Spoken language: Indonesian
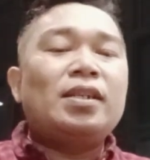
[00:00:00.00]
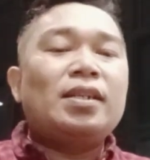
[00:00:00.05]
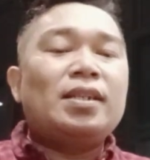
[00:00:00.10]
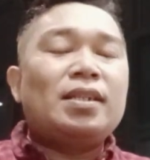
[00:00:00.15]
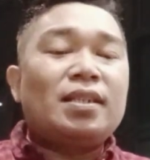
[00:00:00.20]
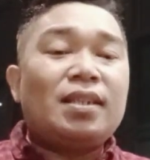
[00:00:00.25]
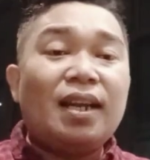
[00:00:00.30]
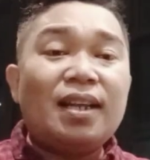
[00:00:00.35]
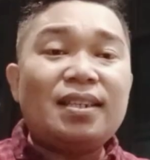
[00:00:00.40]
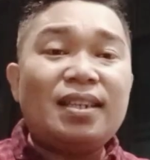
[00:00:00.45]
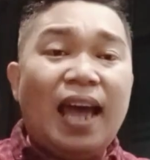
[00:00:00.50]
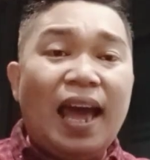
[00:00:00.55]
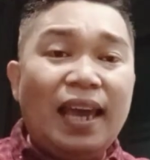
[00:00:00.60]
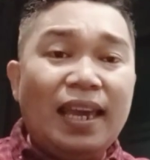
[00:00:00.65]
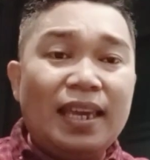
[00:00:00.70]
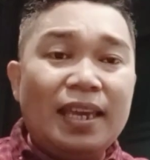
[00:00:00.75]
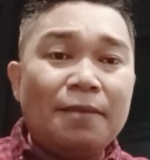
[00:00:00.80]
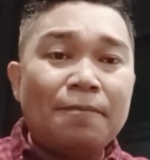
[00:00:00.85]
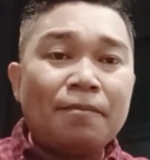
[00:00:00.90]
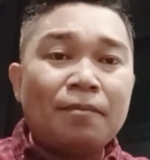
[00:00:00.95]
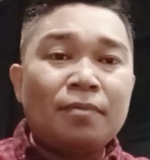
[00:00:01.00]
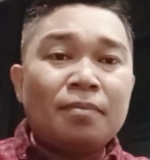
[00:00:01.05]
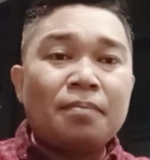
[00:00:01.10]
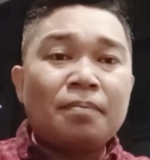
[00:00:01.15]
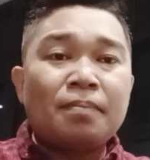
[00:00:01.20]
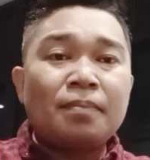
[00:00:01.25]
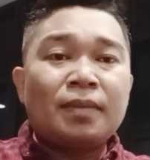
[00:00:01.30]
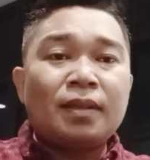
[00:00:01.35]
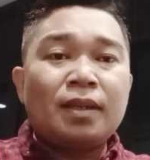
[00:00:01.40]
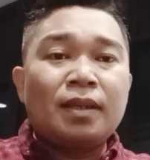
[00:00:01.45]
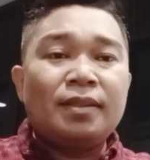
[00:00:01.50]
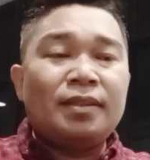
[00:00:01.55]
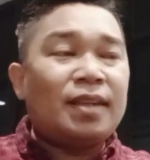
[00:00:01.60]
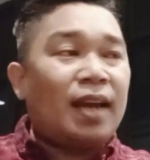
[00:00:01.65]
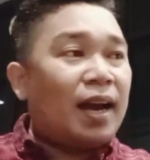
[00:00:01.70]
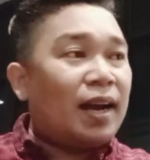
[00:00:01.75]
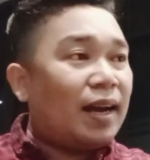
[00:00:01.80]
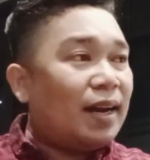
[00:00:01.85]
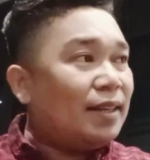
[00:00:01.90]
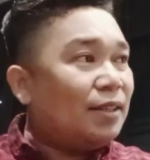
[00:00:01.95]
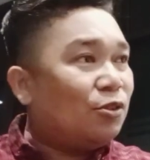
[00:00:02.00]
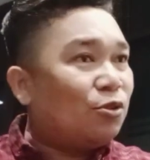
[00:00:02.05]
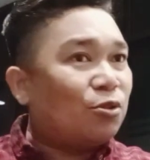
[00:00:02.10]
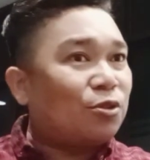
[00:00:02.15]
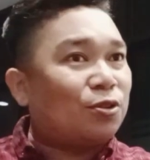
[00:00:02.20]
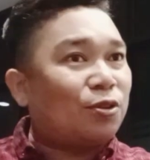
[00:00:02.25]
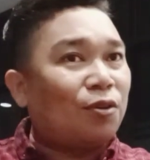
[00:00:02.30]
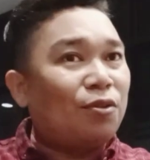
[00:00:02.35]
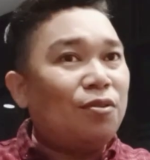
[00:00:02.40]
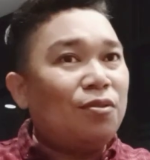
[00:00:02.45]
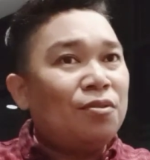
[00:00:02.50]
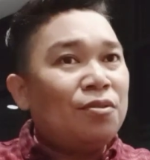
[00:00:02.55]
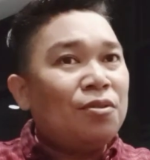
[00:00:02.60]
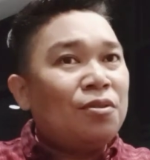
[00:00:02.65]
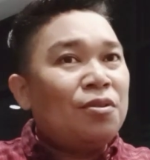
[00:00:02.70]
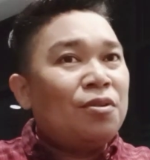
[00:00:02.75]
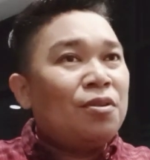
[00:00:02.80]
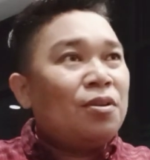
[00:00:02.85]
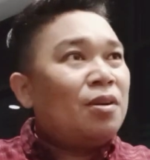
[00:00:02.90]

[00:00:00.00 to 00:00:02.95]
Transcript: Selesai. Jangan justru